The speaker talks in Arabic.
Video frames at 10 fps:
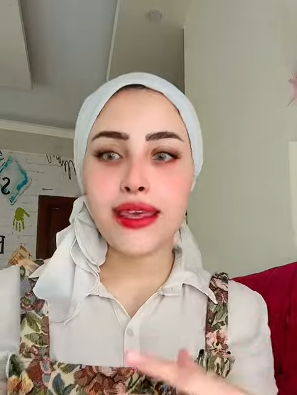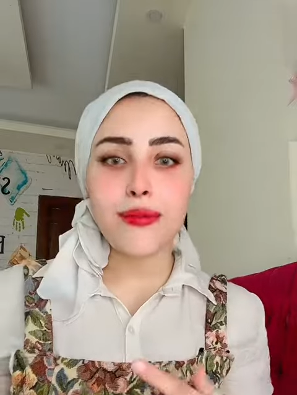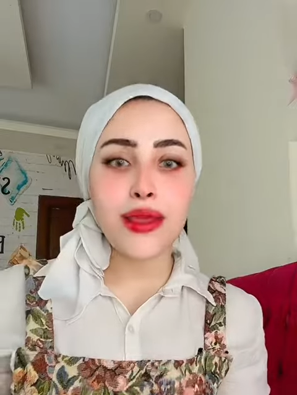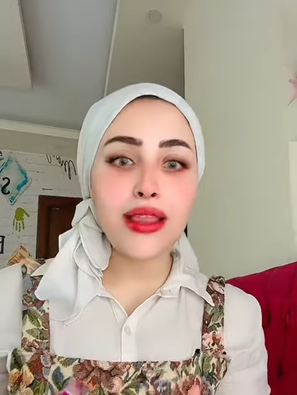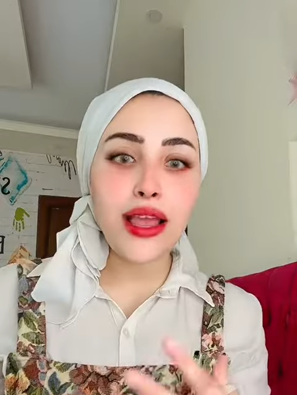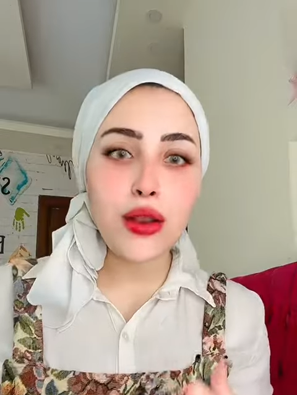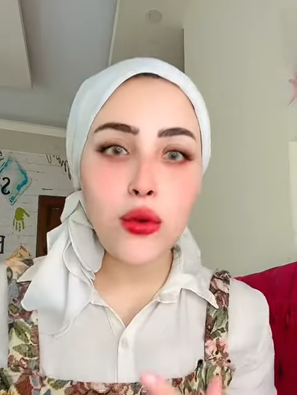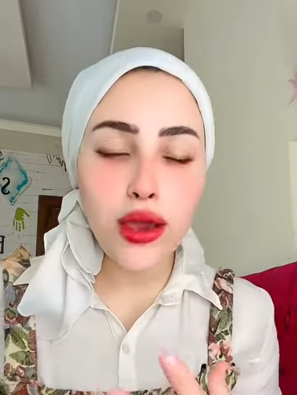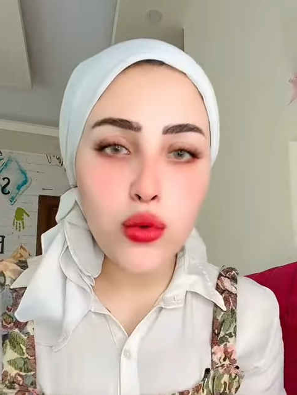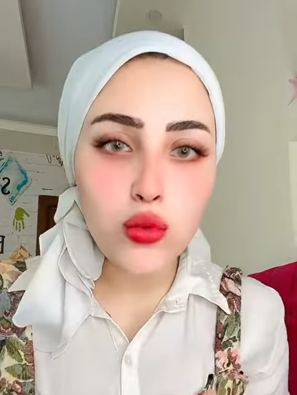كمان حلوه
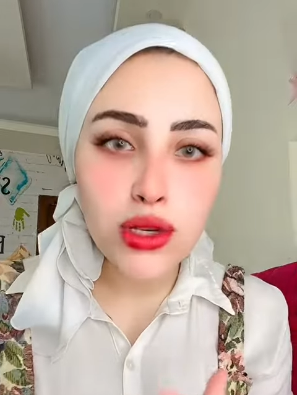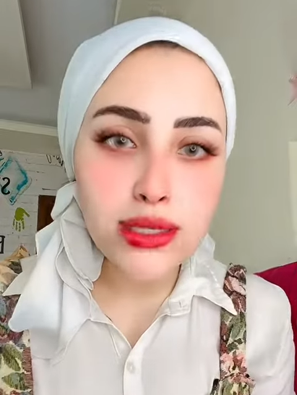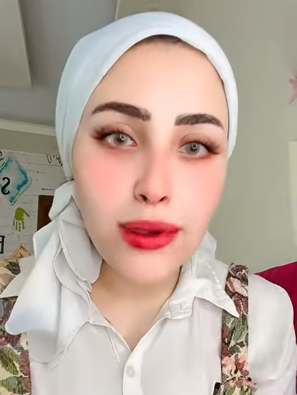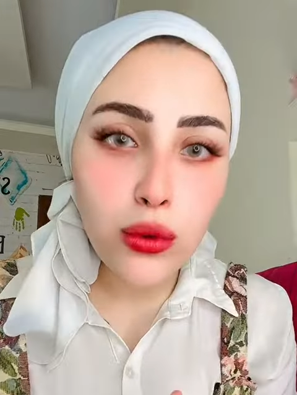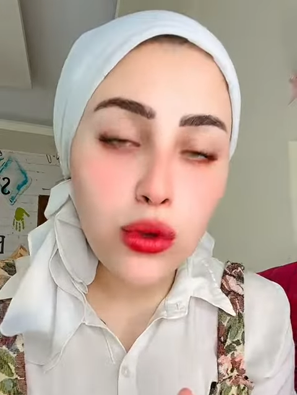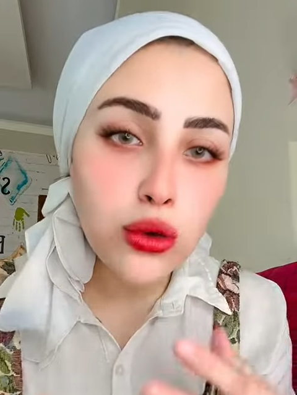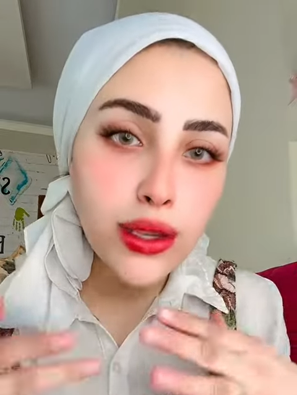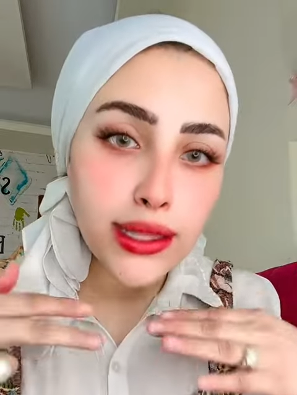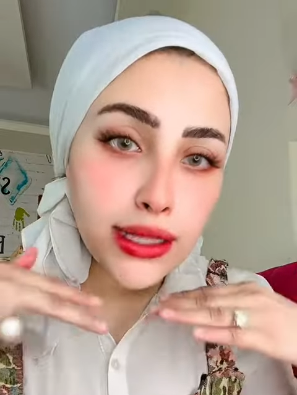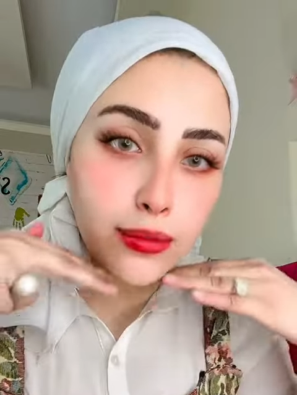قوي مناسبه قوي
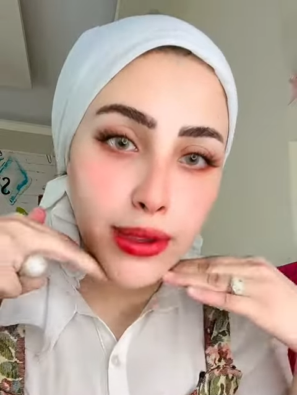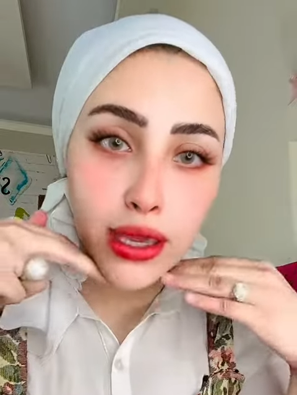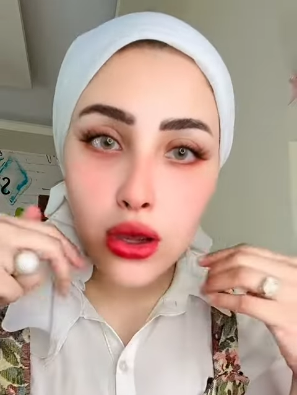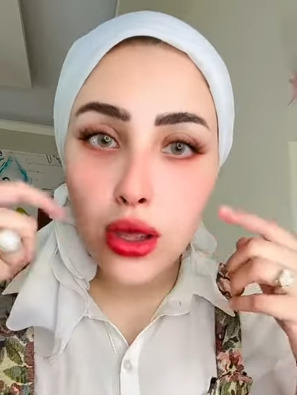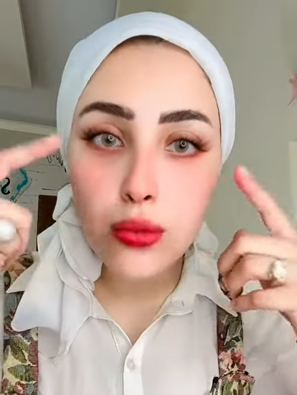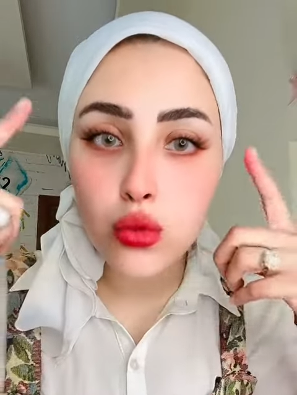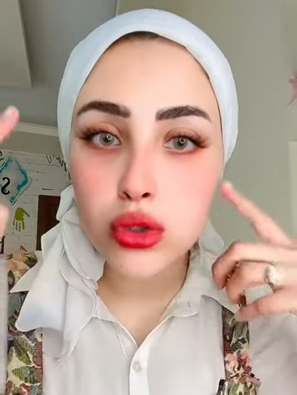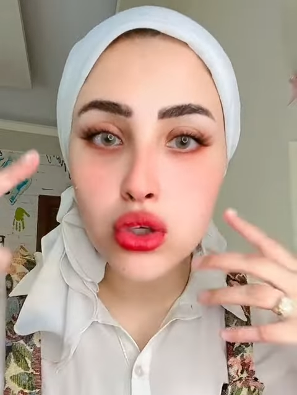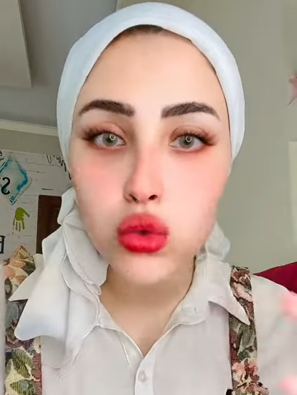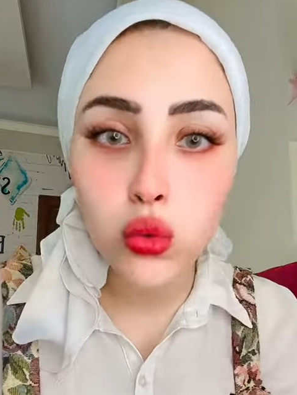لوكات الميك اب
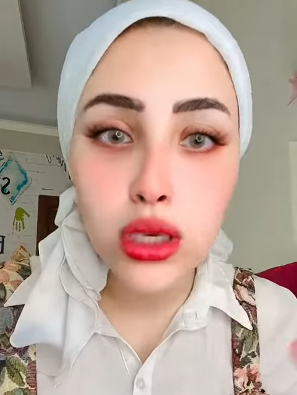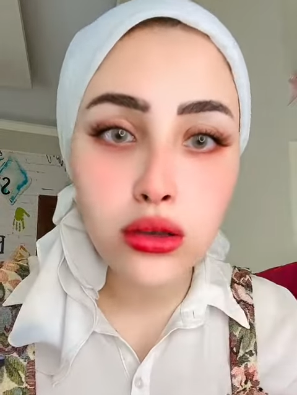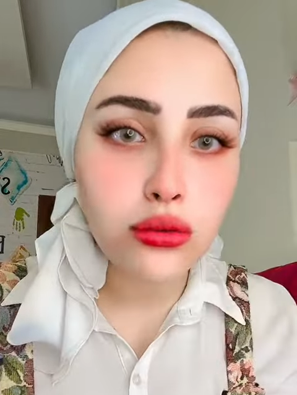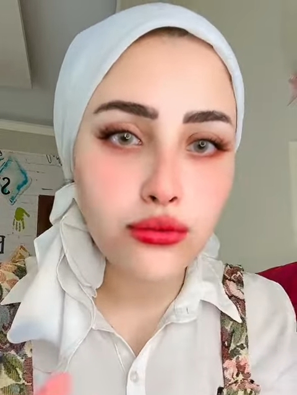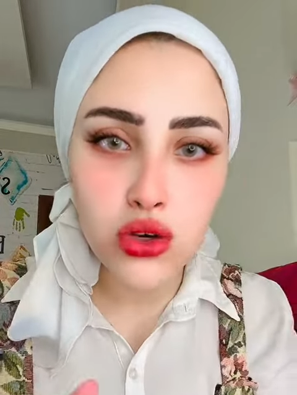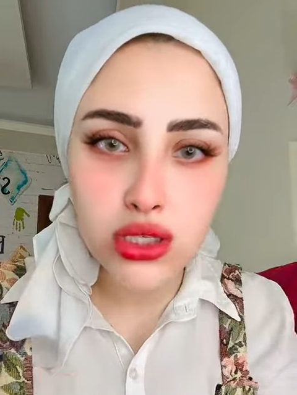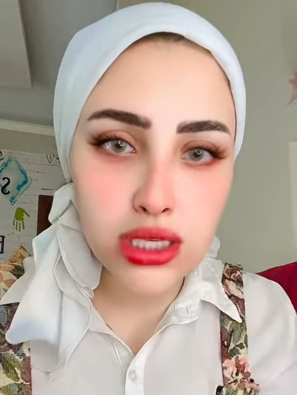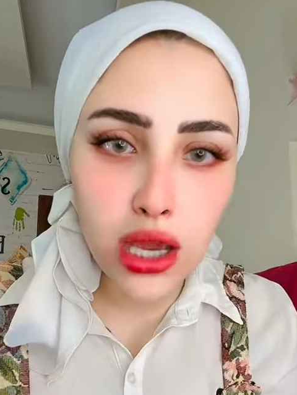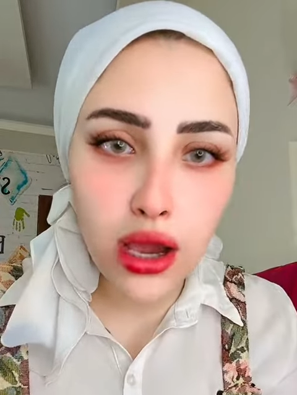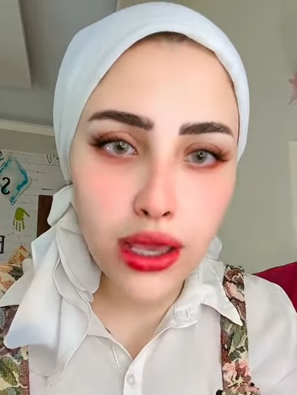والتصوير
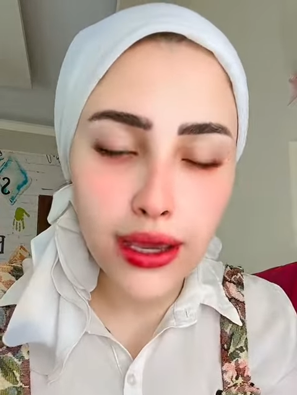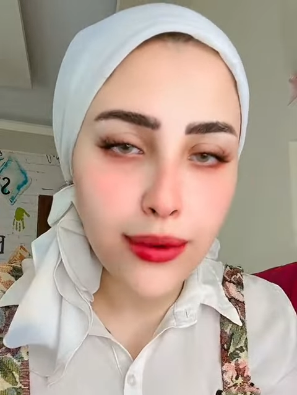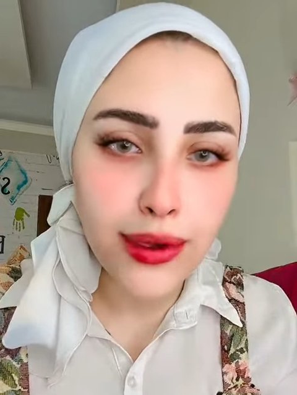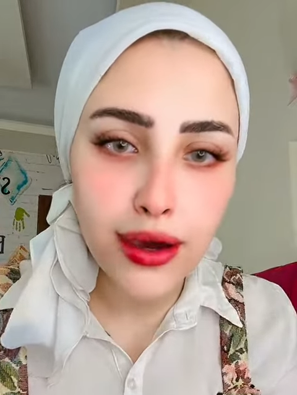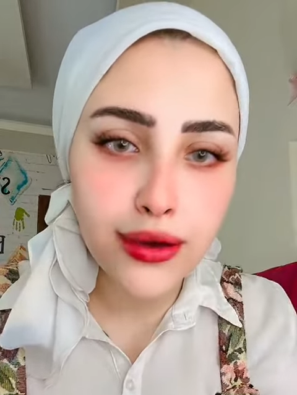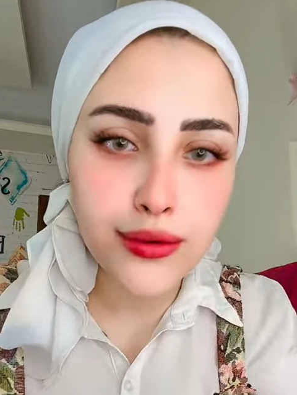فظيعه يا جماعه